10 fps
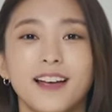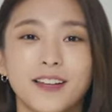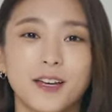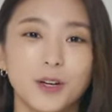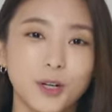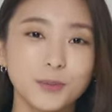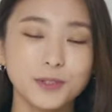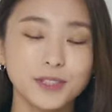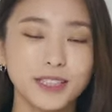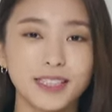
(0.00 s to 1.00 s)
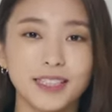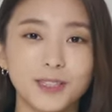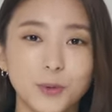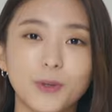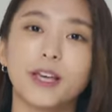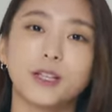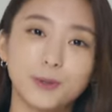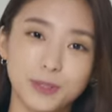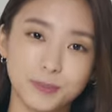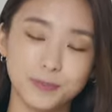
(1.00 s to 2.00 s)
네, 여러분들은 올해
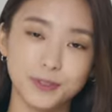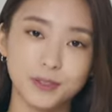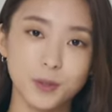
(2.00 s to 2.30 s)
이루고 싶은